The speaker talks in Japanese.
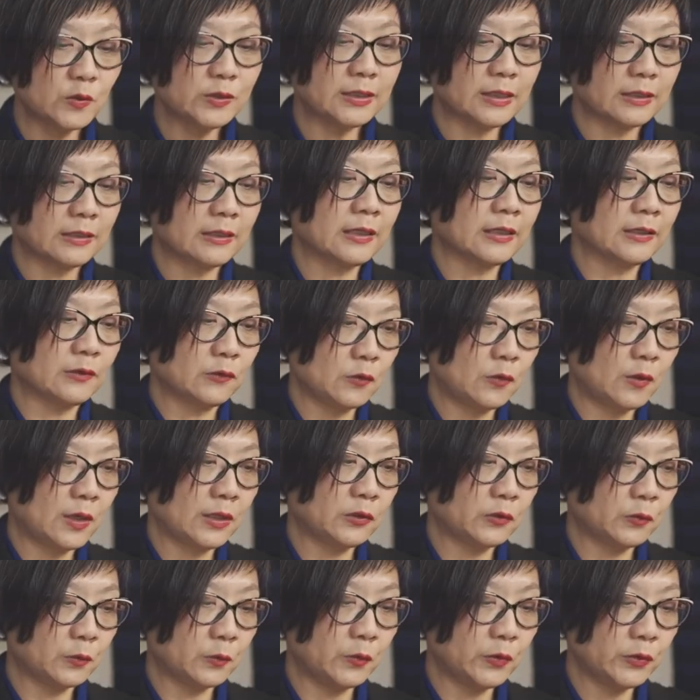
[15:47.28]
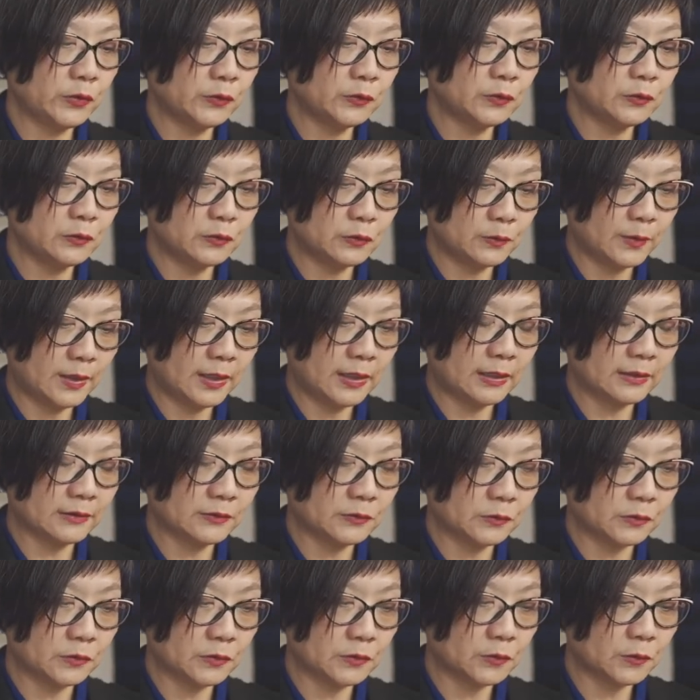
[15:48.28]
うじゃないとあともう一つは
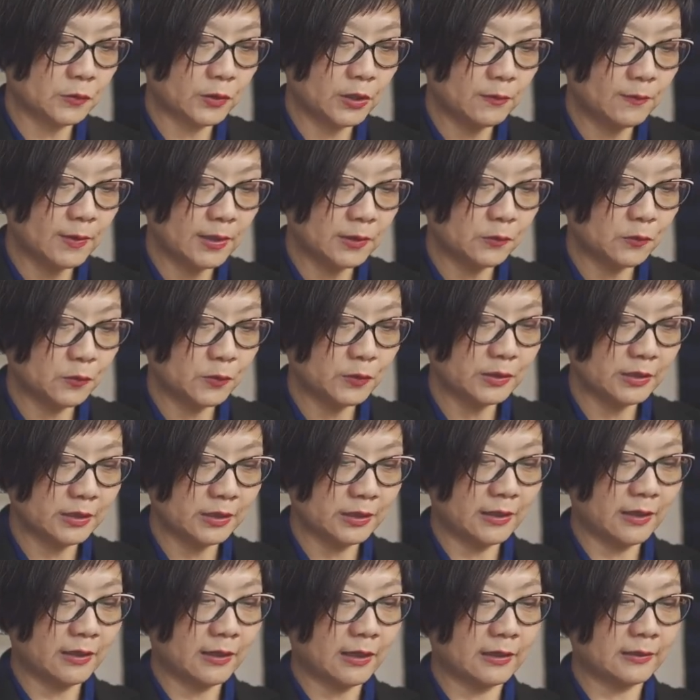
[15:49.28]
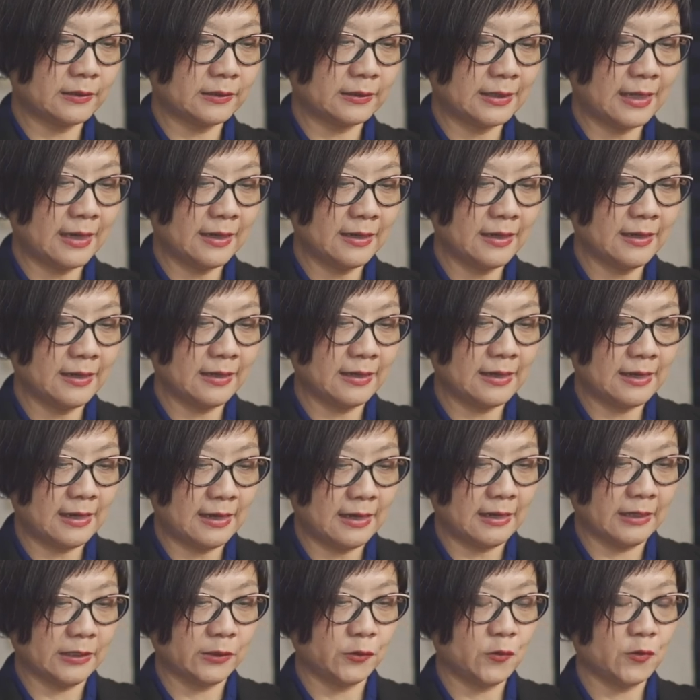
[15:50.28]
そのそれは同時にだから誰
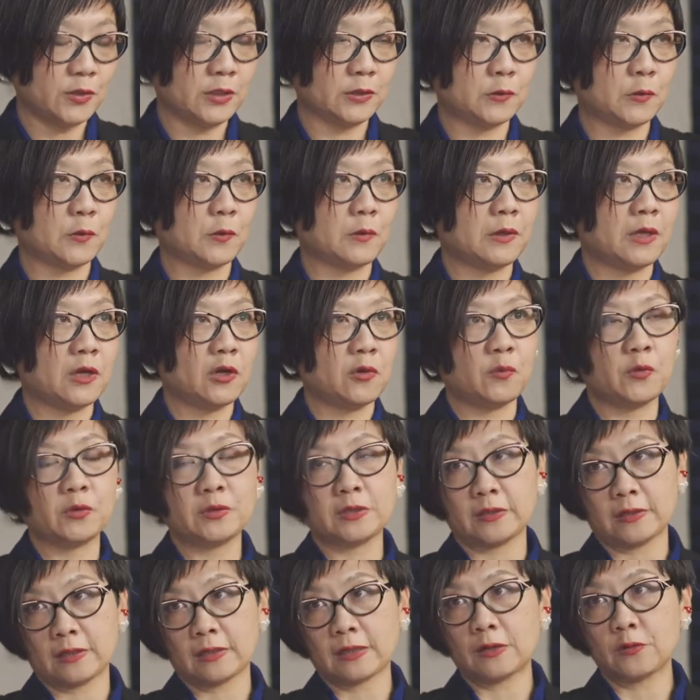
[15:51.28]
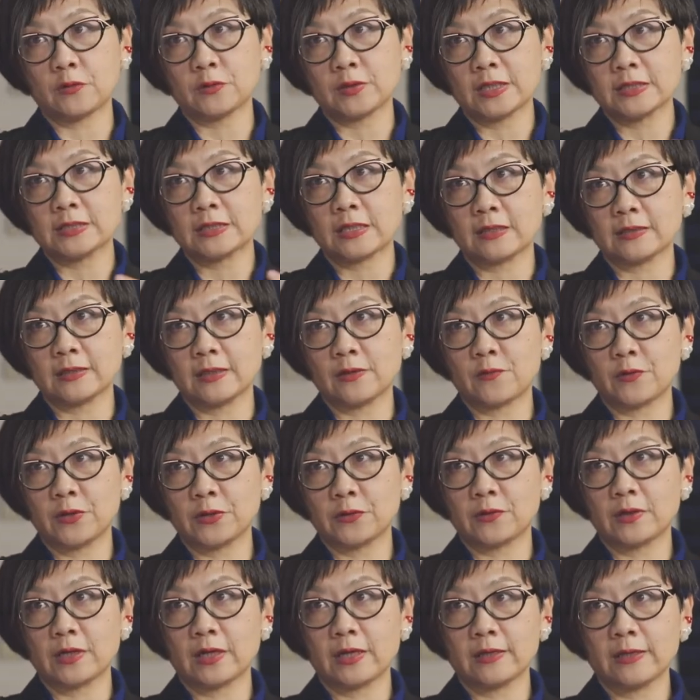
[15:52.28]
がより特権を持ってたか同じ
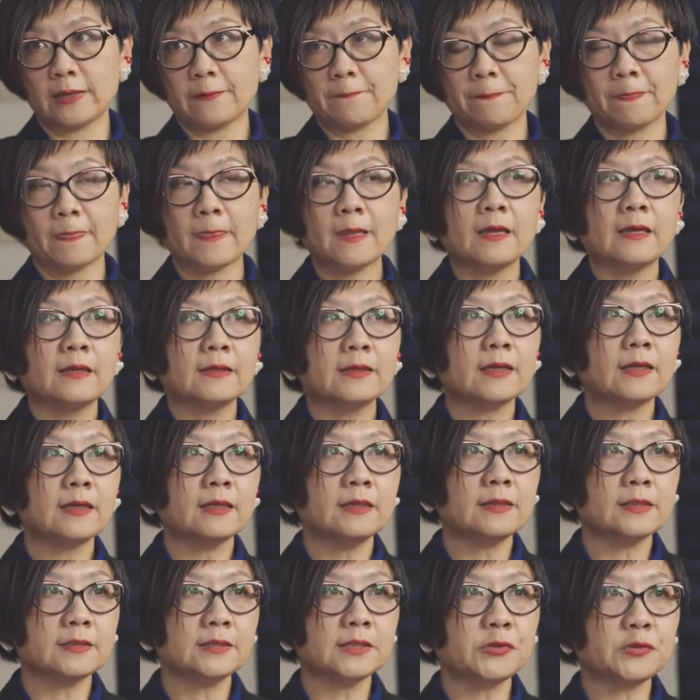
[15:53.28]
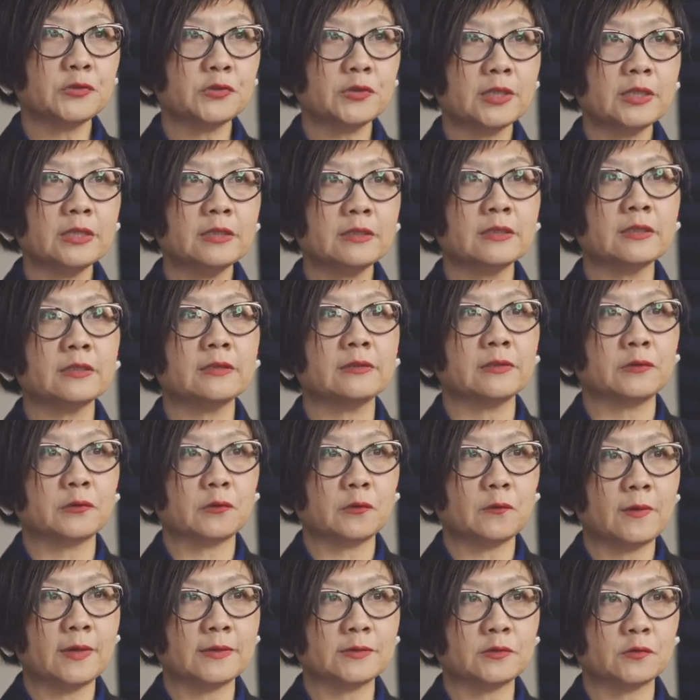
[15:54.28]
カテゴリーの中でも。だからインターセクショナリティっていう
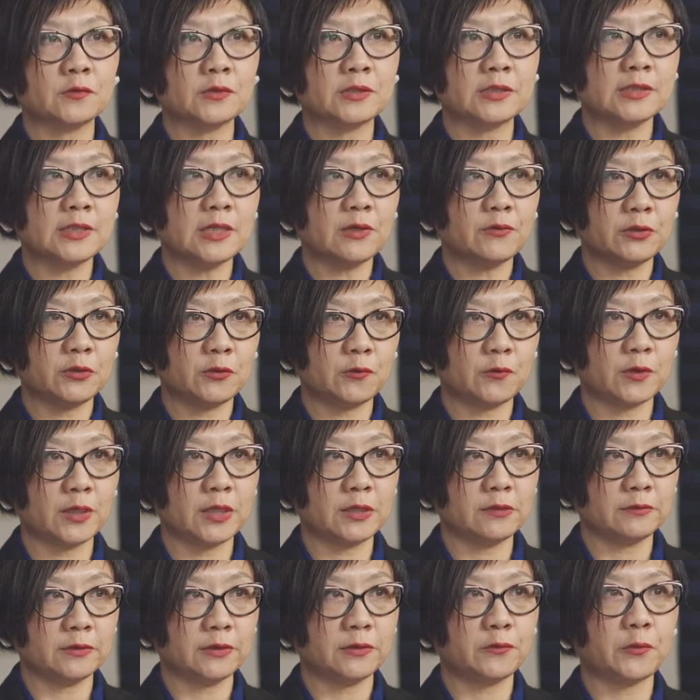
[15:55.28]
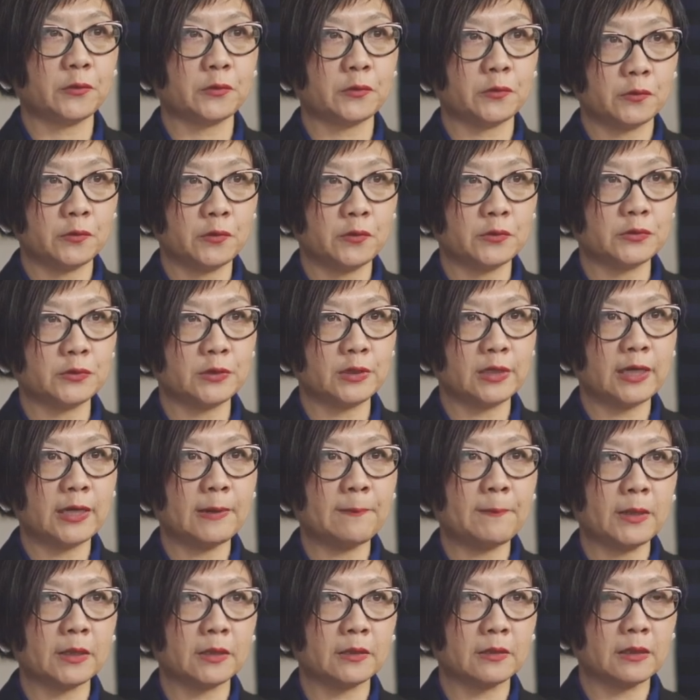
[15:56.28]
のはその視野を広げるっていうこととそれから
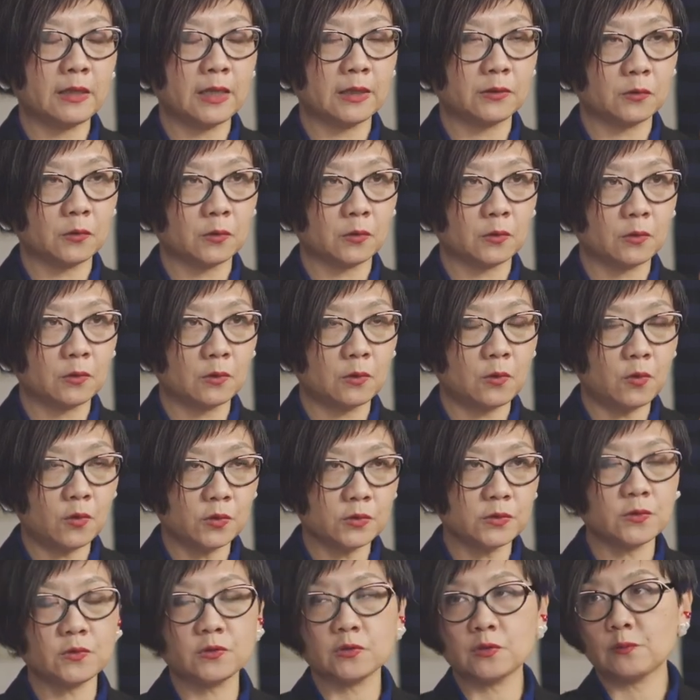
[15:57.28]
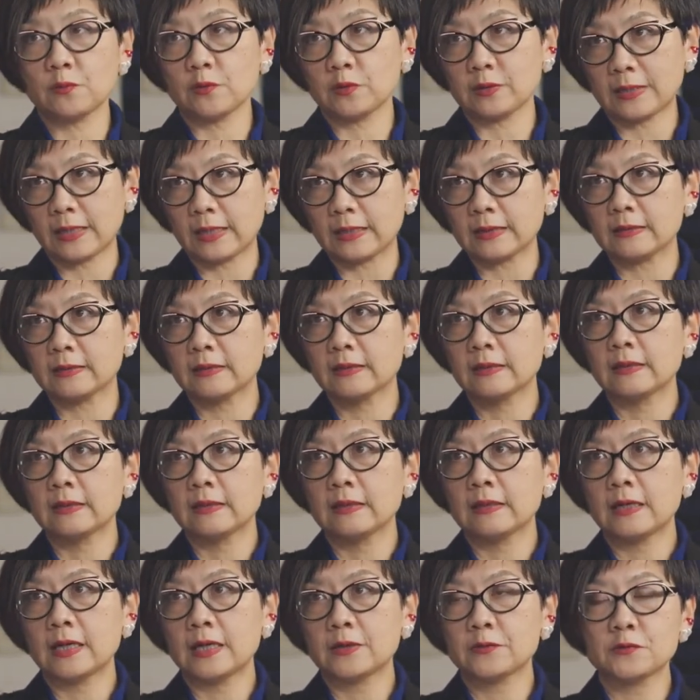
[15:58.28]
やっぱり、えっと、構造の問題、
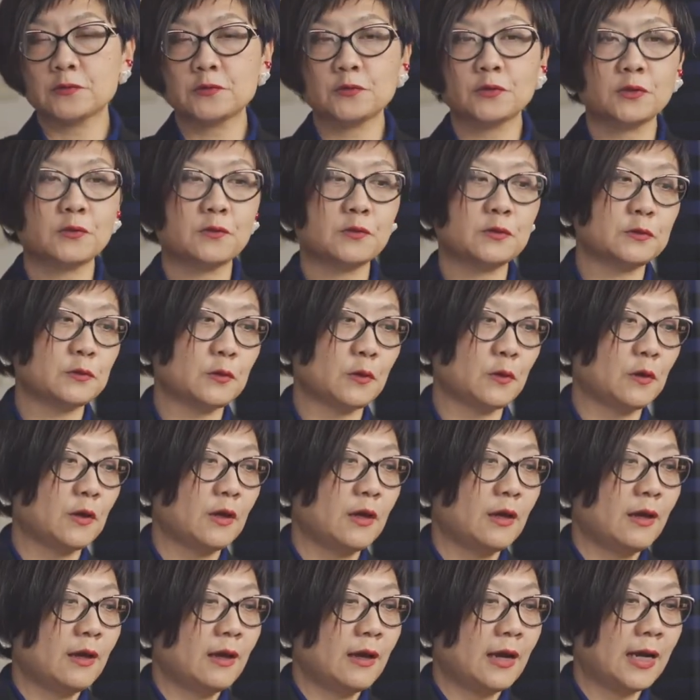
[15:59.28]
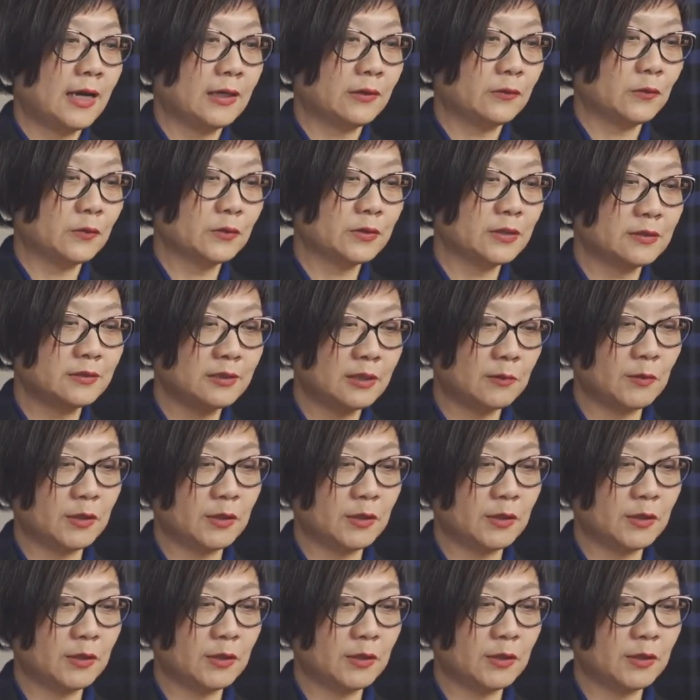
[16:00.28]
あのそれこそあのシステ